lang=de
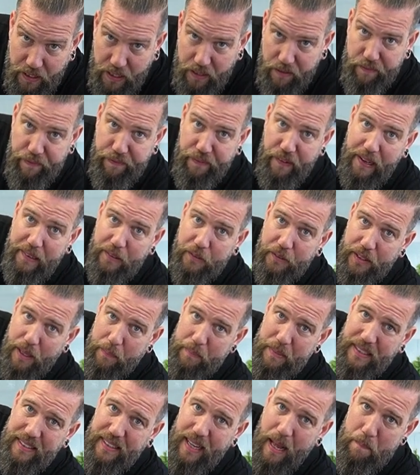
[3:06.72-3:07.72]
jeden Fall und
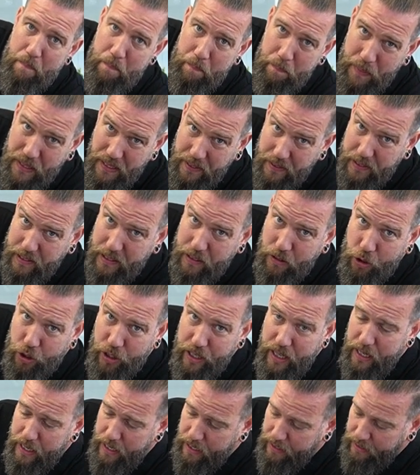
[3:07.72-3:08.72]
damit es ein bisschen
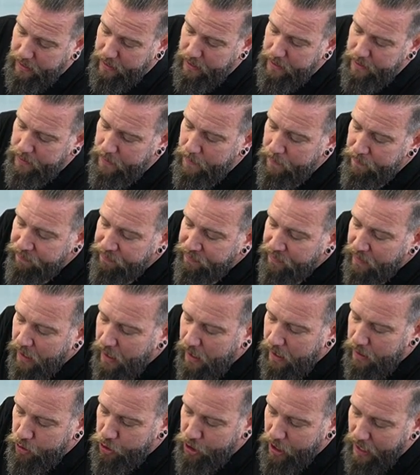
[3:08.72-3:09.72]
schneller geht,
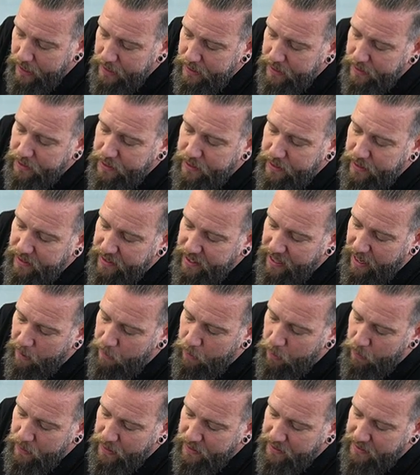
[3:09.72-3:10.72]
schalte ich den
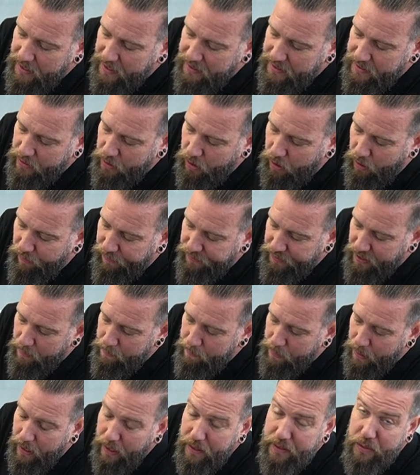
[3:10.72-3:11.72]
Thermomix jetzt noch auf
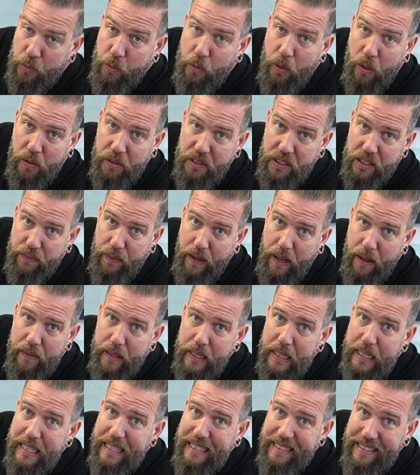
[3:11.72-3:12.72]
Temperatur und zwar
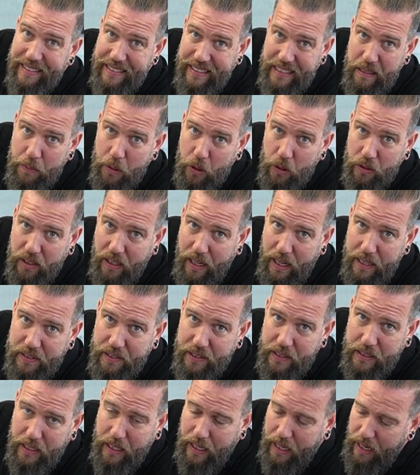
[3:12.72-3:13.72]

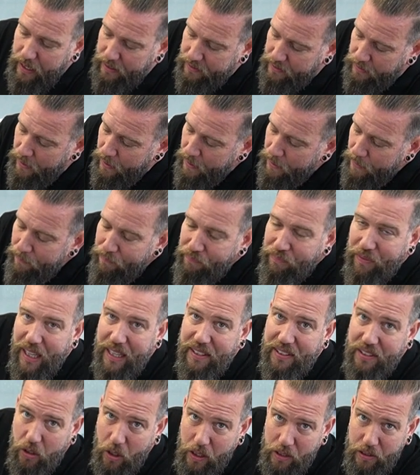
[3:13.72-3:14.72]
37 Grad.
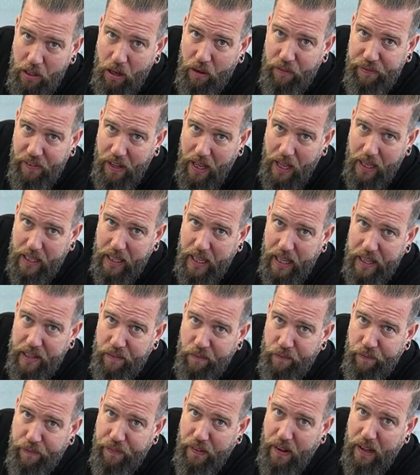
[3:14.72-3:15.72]
Es sollte auf gar
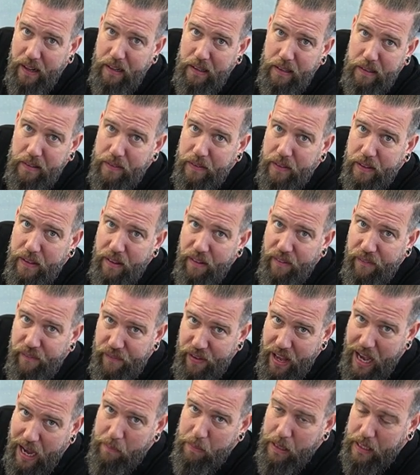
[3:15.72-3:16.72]
keinen Fall
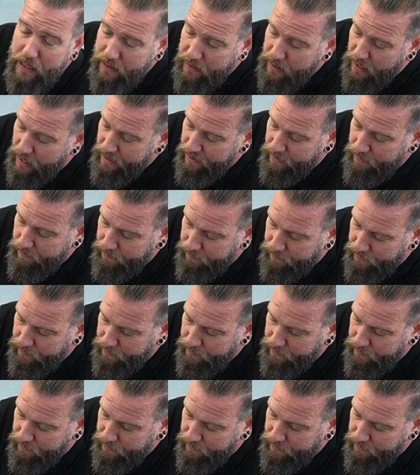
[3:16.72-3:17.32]
wärmer sein.